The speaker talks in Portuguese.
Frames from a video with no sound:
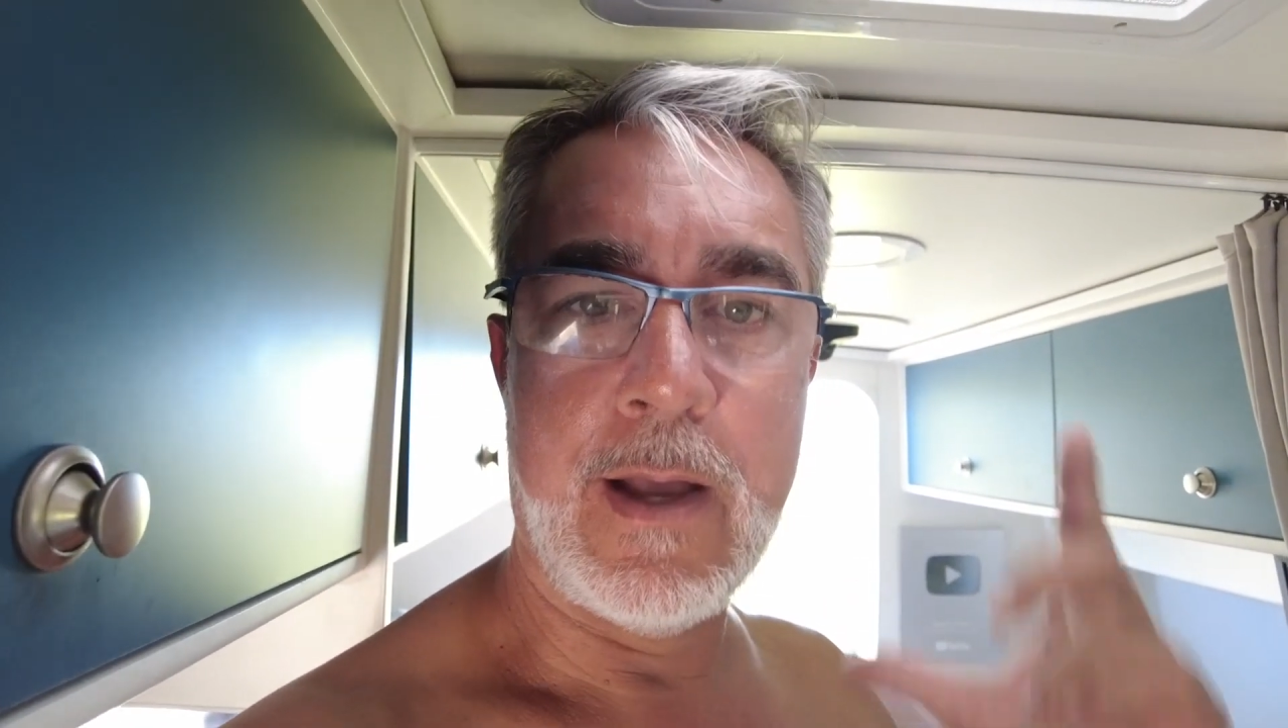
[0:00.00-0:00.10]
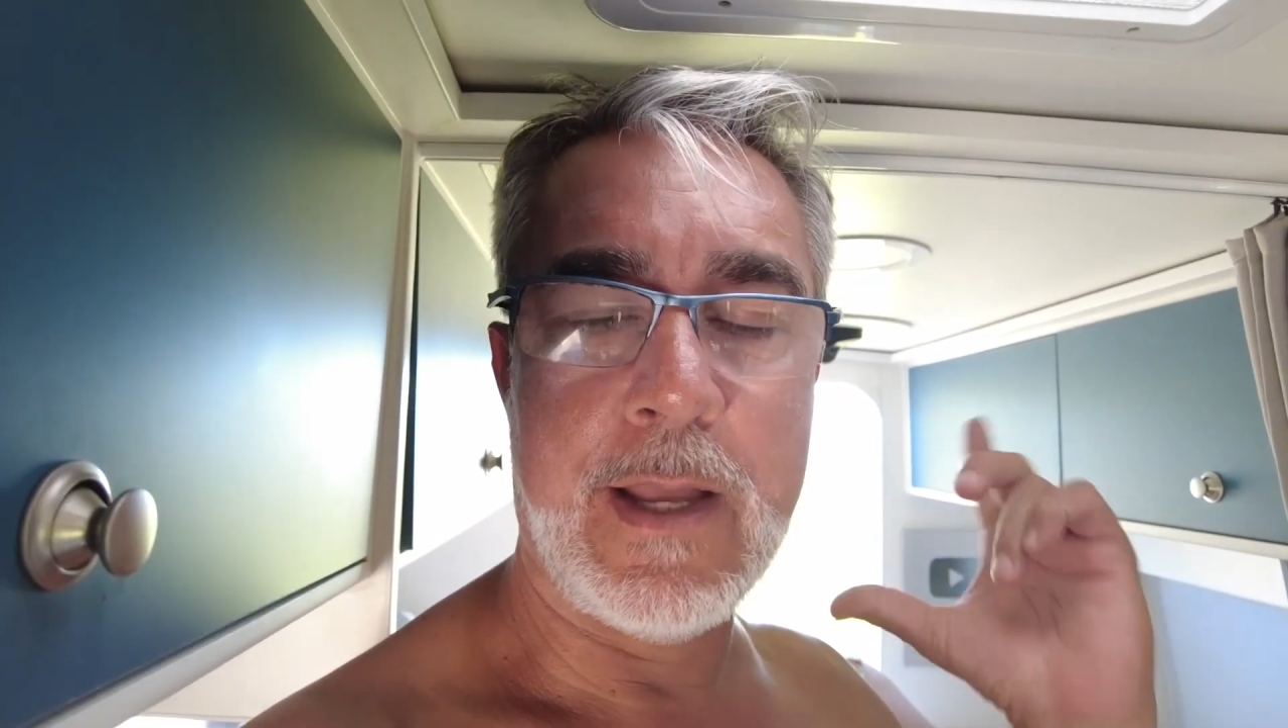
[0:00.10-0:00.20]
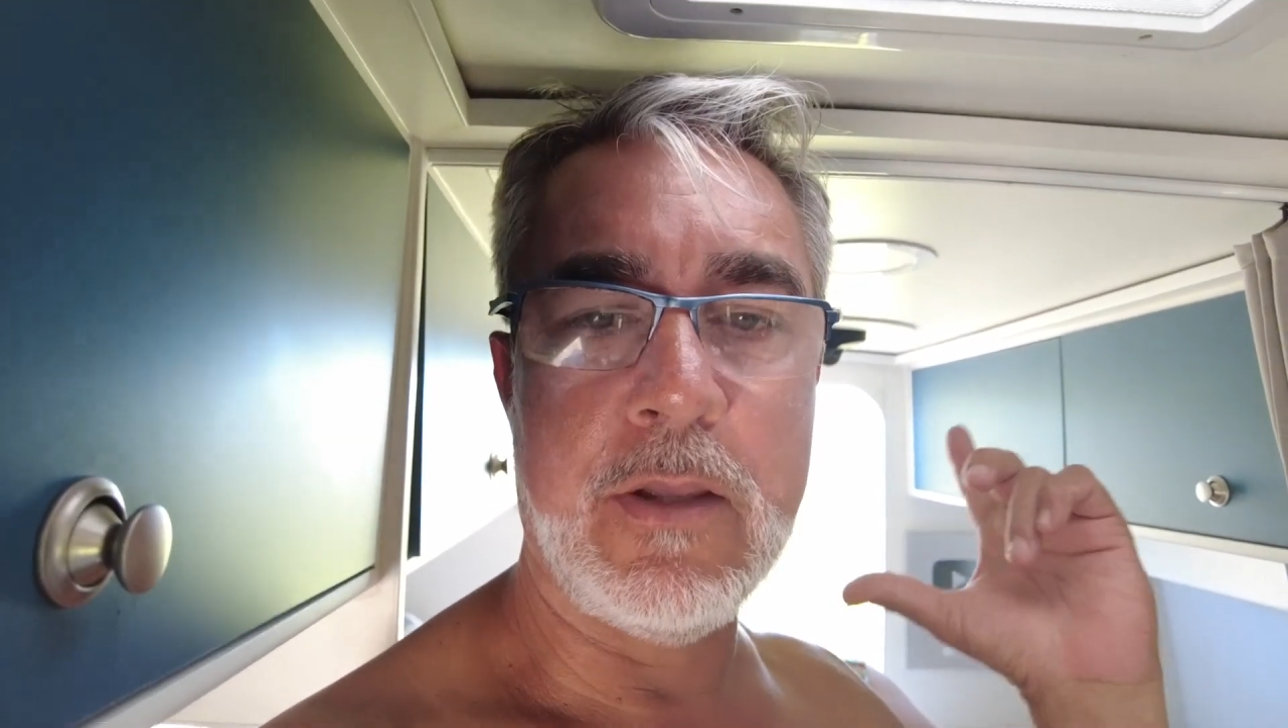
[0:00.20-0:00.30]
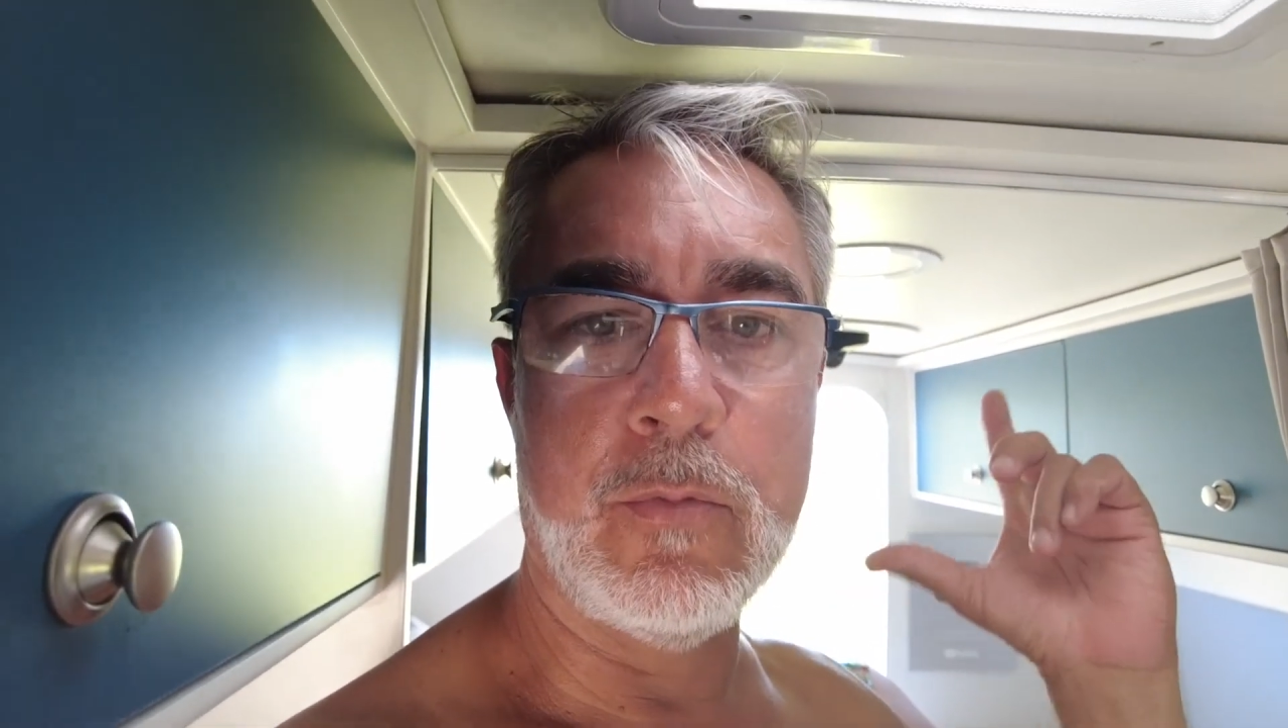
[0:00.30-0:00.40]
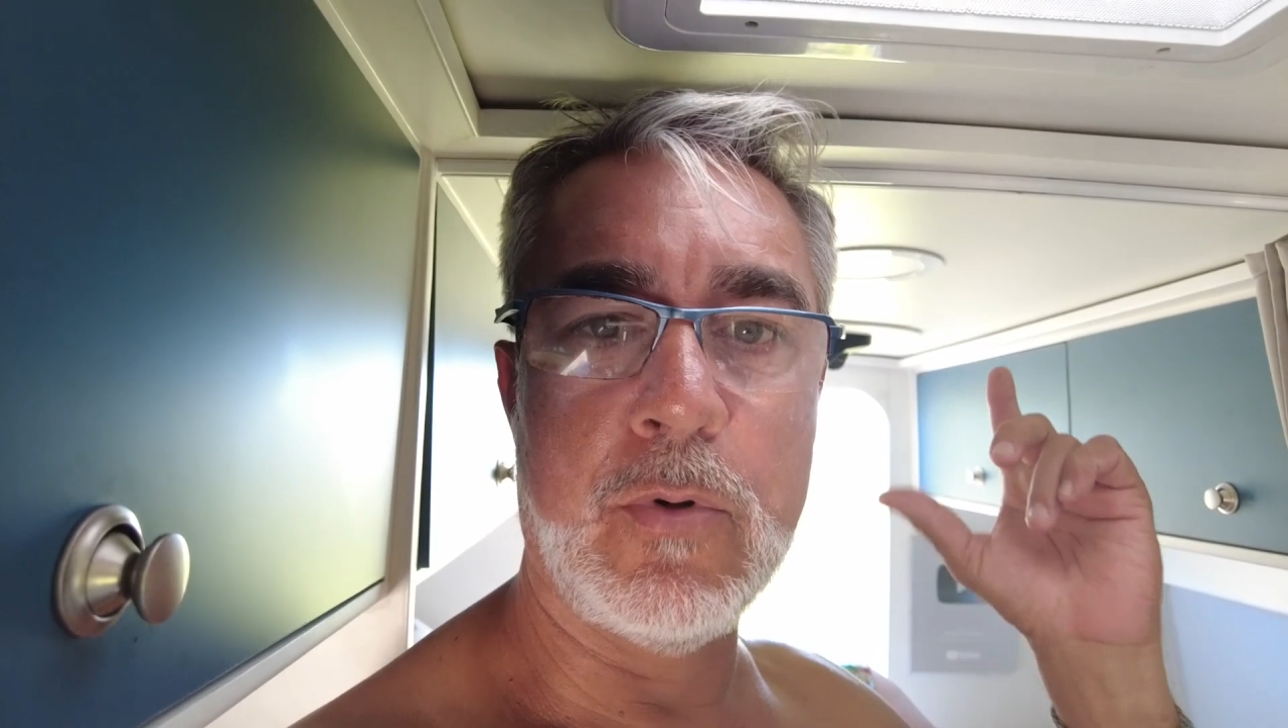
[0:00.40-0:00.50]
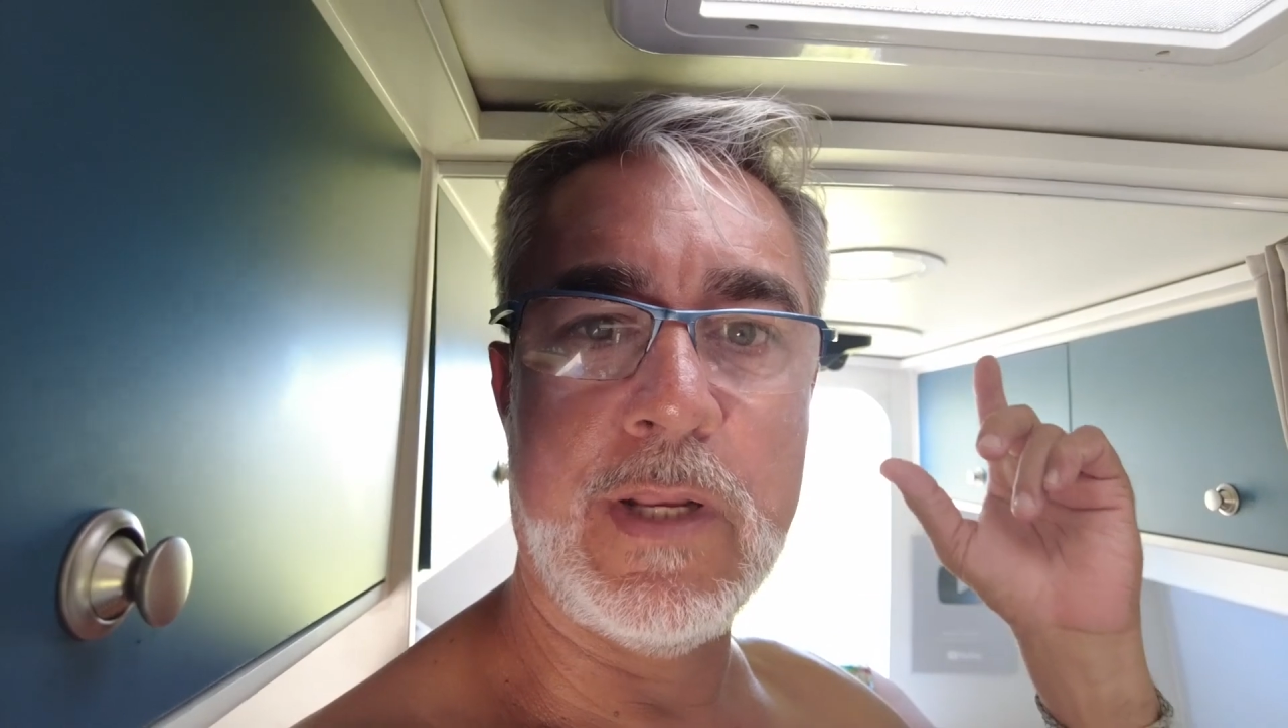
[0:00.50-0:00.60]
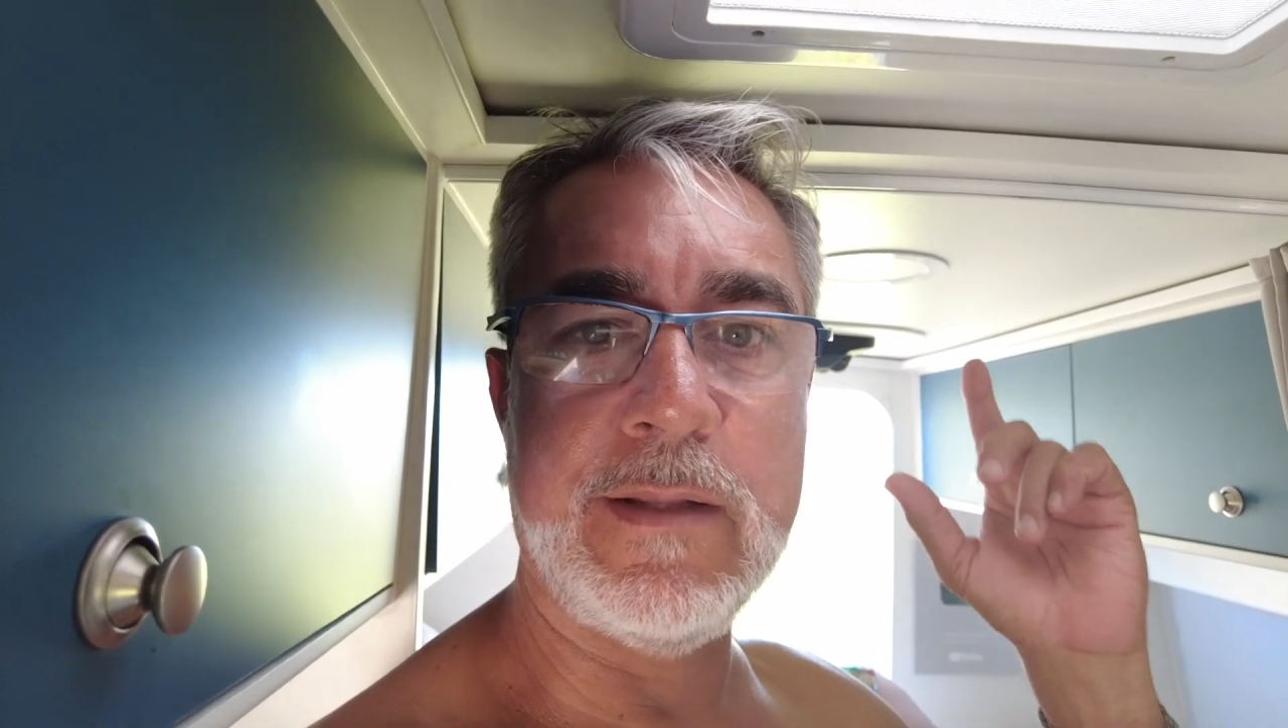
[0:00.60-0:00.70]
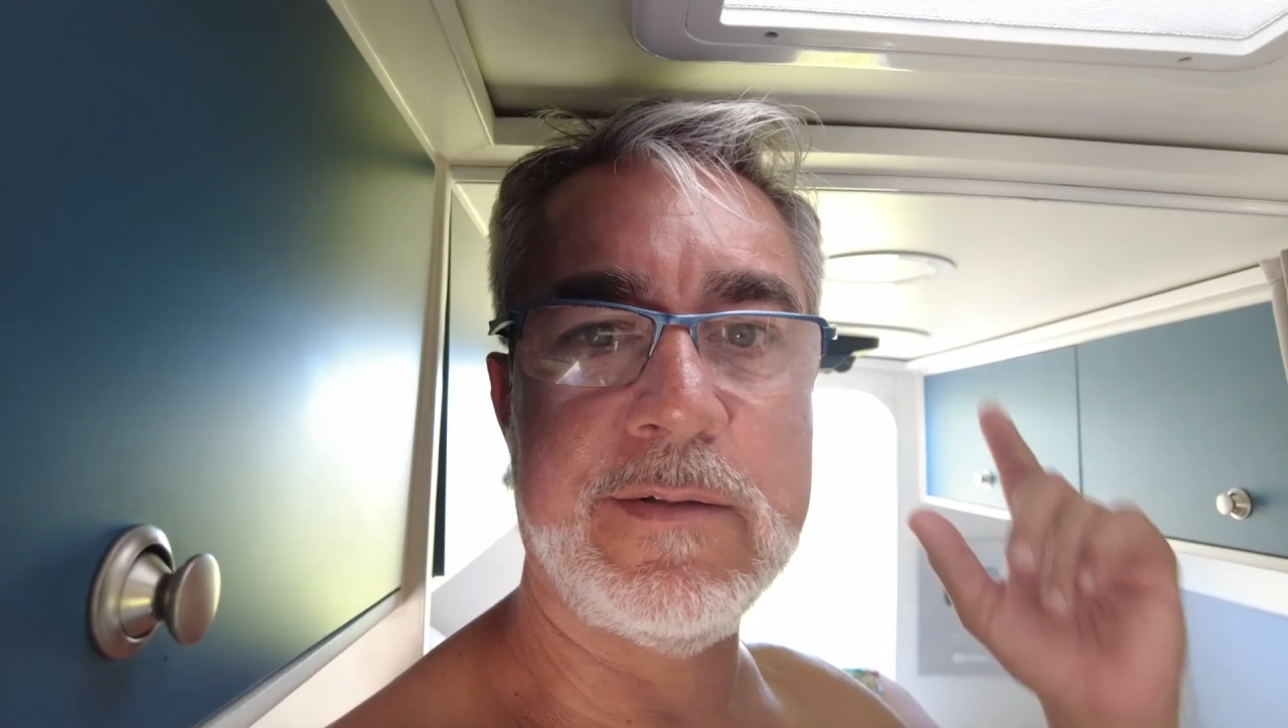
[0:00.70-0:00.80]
Aí eu bolei